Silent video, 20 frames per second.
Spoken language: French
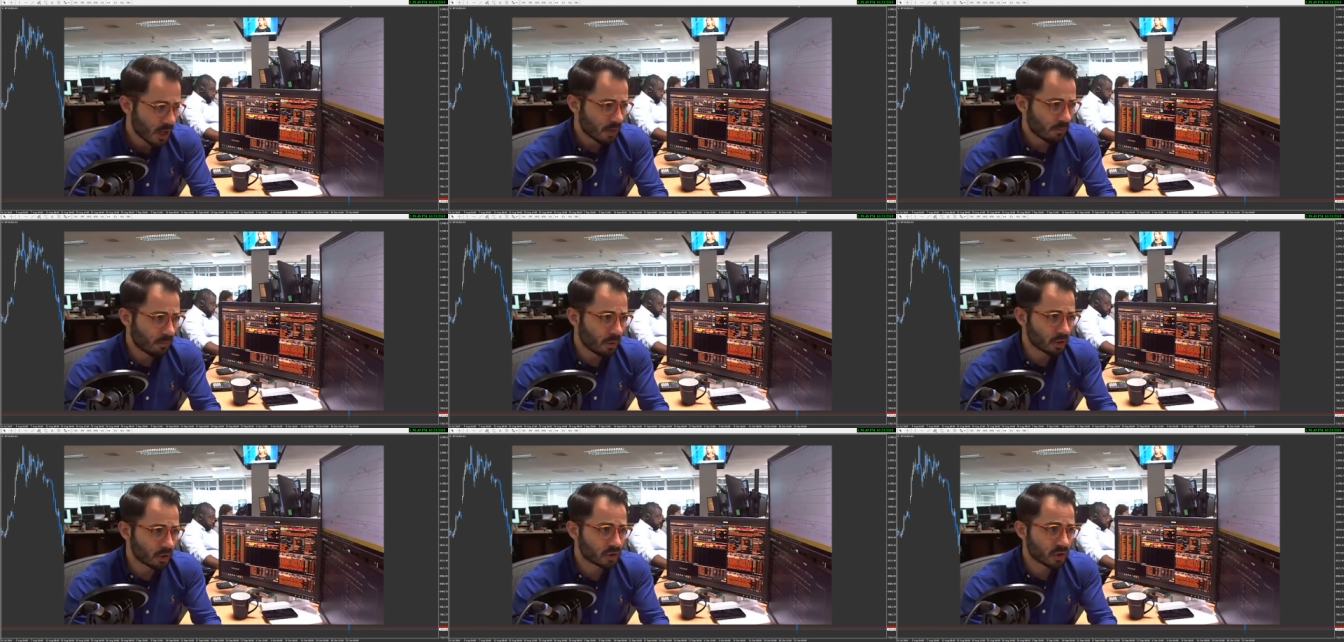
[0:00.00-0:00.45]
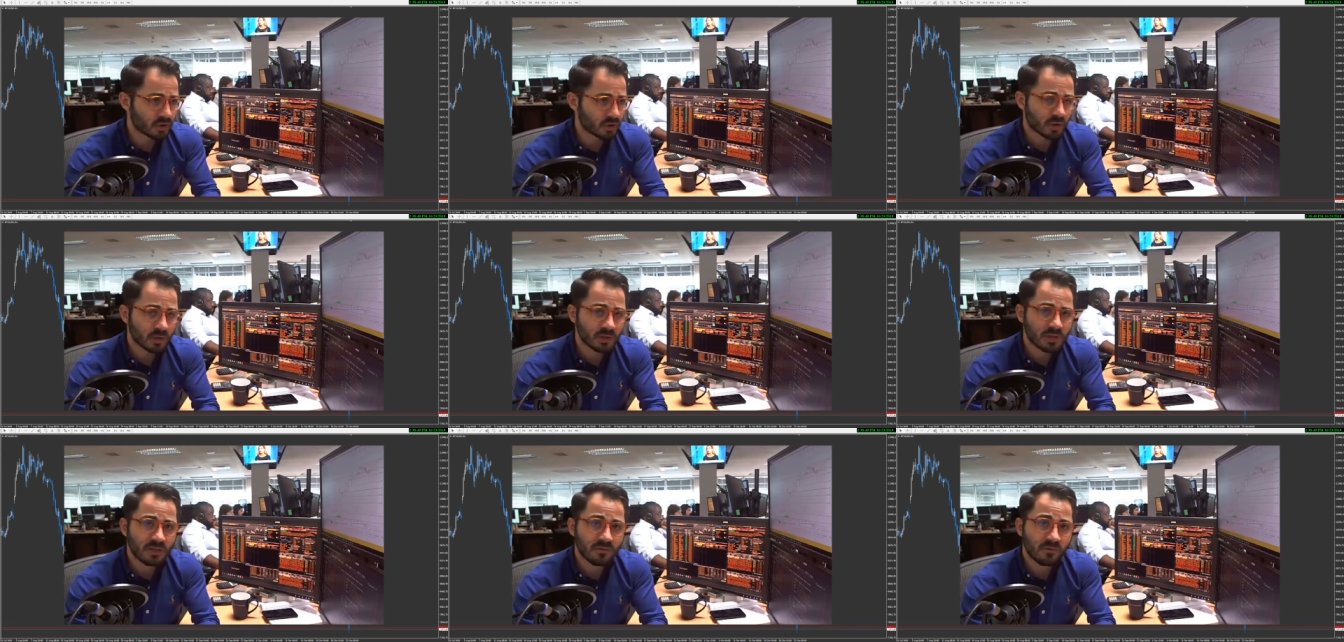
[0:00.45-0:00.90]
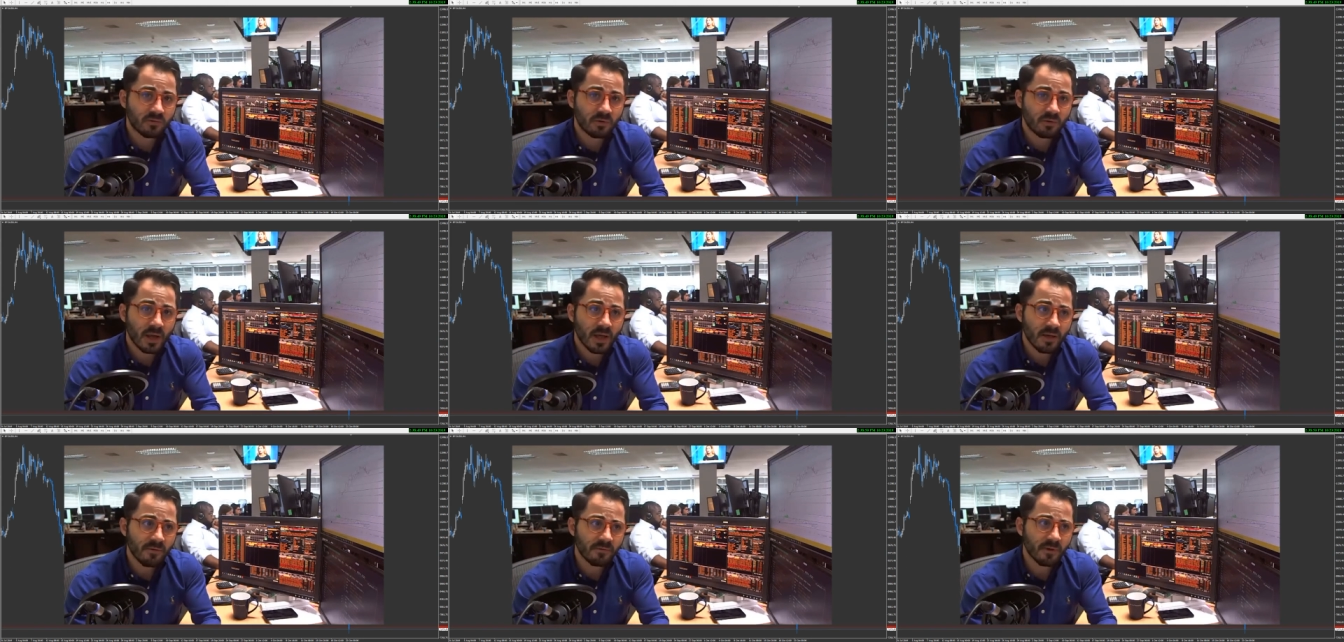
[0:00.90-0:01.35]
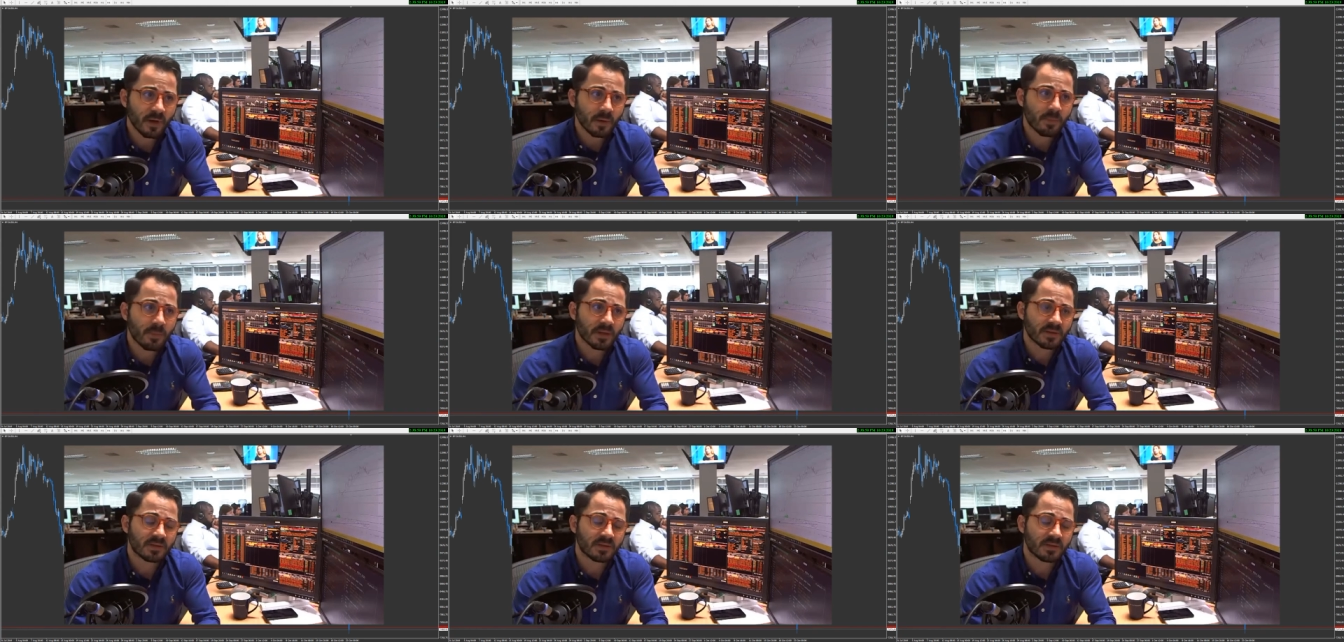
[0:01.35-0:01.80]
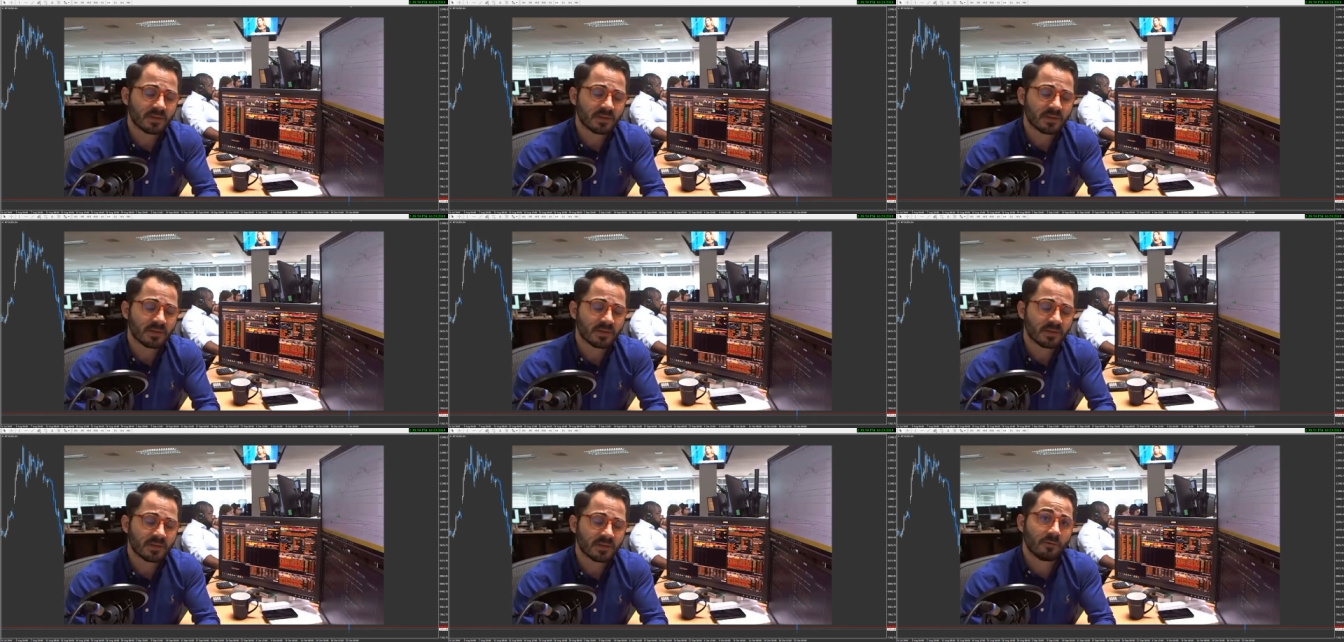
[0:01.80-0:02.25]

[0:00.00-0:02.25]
Boris Johnson qui voulait faire passer,